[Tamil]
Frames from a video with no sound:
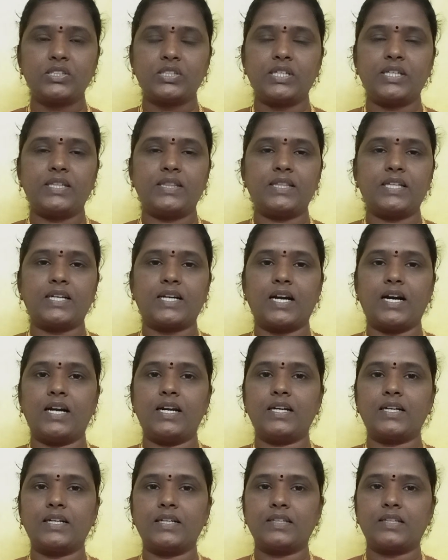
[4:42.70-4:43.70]
ஸோ இந்த
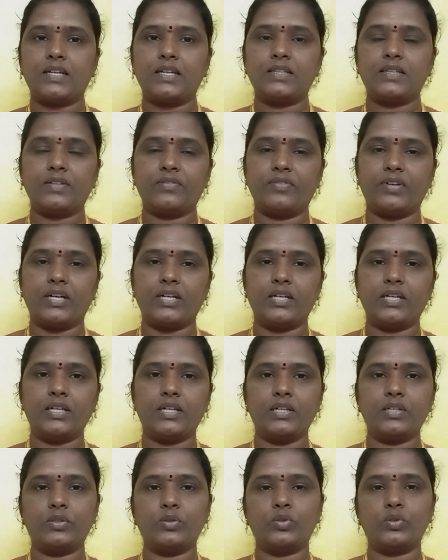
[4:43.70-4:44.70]
காலகட்டத்தில் இந்த
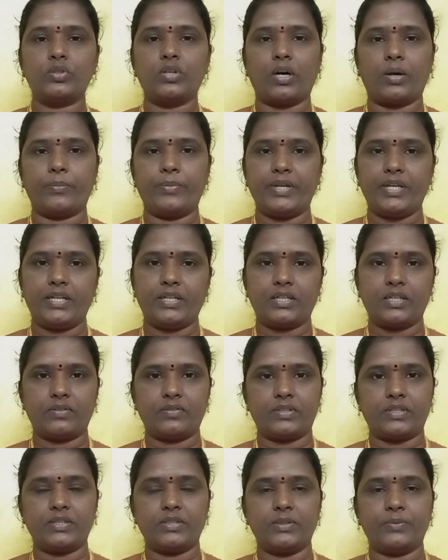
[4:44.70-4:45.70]
வக்ர குரு அப்படின்ற
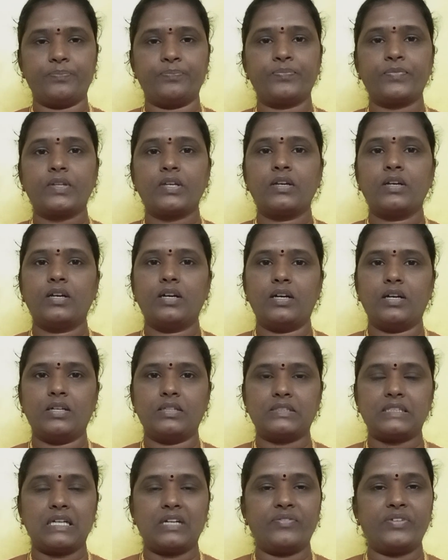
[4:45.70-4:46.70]
ஒரு
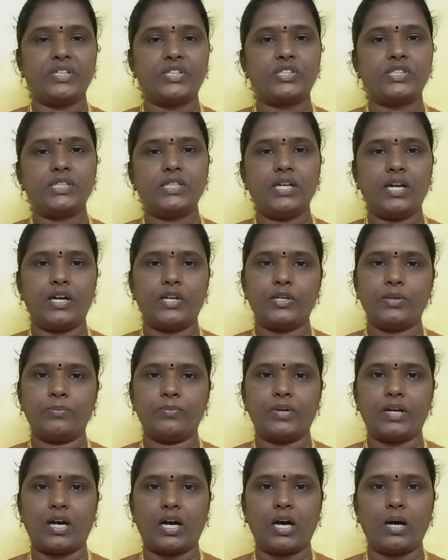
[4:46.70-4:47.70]
சில
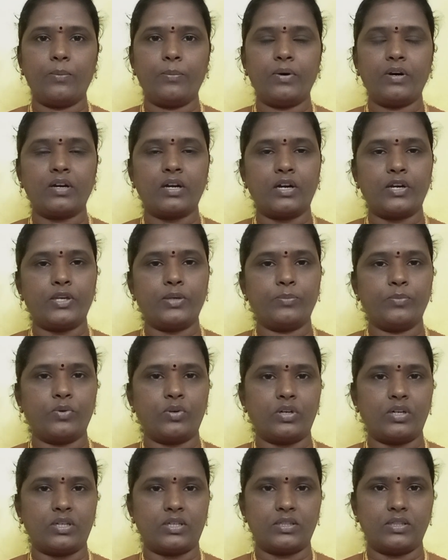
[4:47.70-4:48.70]
வெற்றிகளையும் லாபங்களையும்
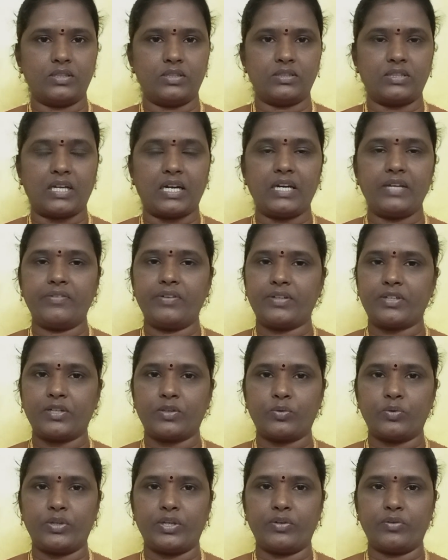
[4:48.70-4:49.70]
உங்களுக்கு தள்ளி
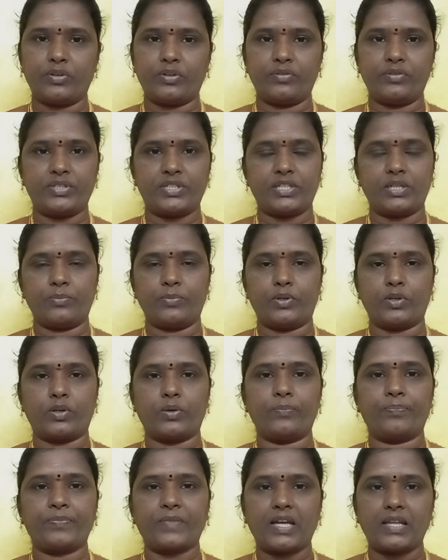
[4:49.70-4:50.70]
வைக்கக்கூடிய ஒரு விஷயம்
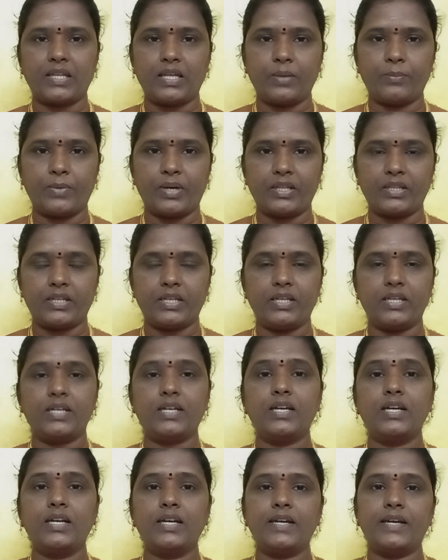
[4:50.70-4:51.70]
இருக்கும் அதே மாதிரி
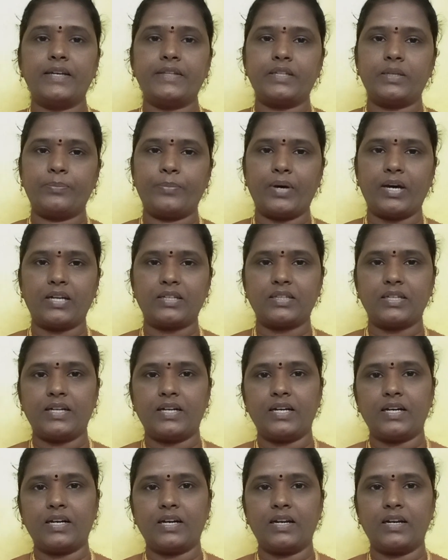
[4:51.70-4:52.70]
எதிர்பார்த்த
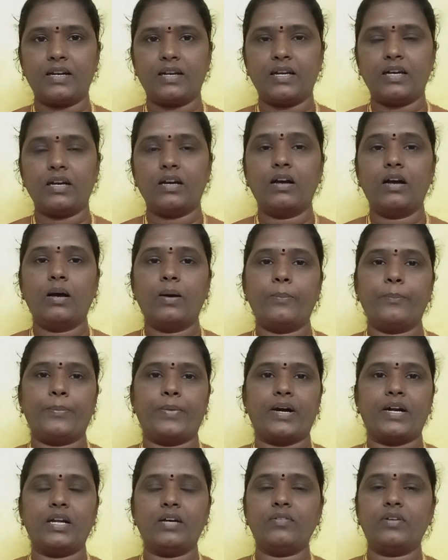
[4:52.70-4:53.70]
இடங்களில்
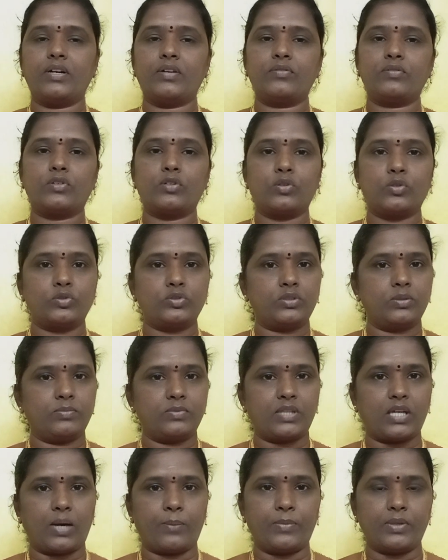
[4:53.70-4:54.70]
பண வரவுக்கு கொஞ்சம்
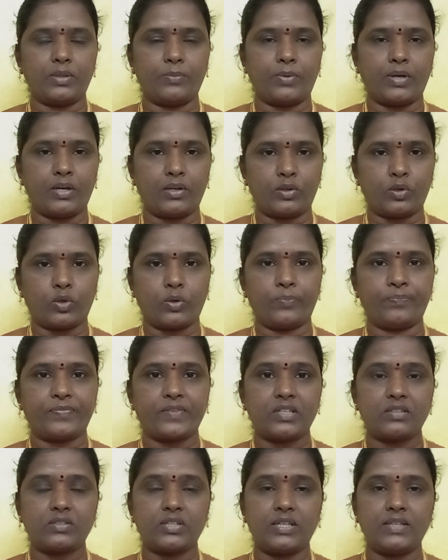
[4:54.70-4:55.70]
தாமதமாக இருக்கும்
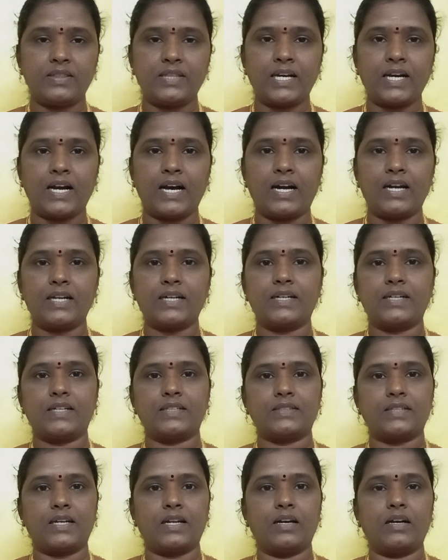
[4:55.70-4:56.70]
ஸோ இந்த
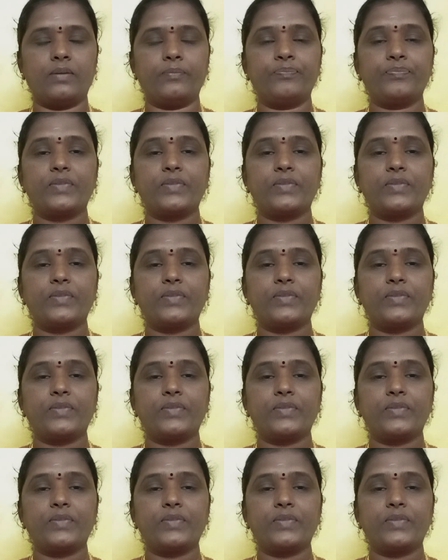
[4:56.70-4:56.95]
காலகட்டத்தில்